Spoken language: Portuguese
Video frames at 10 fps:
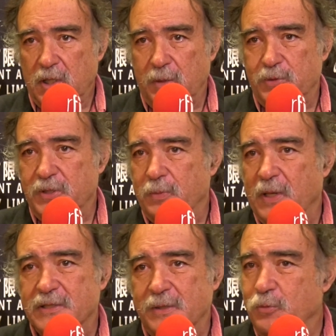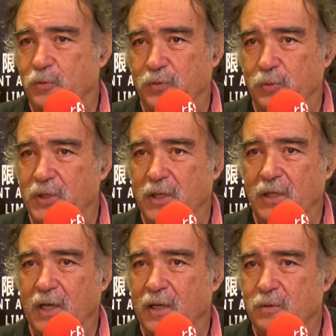E, por exemplo, há sempre um filme
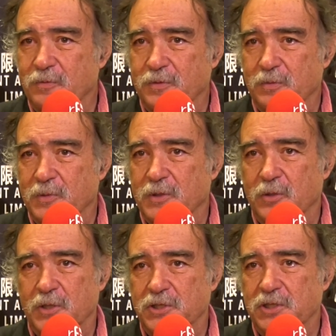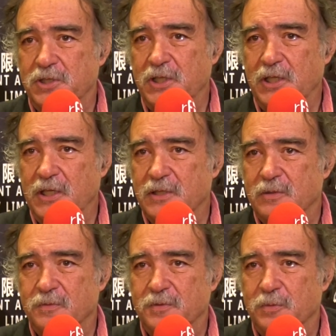italiano, um filme de origem
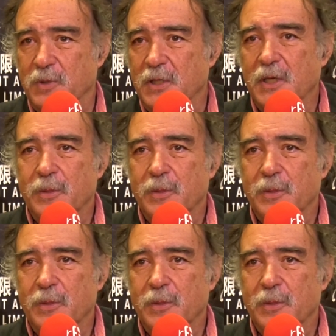chinesa, um filme.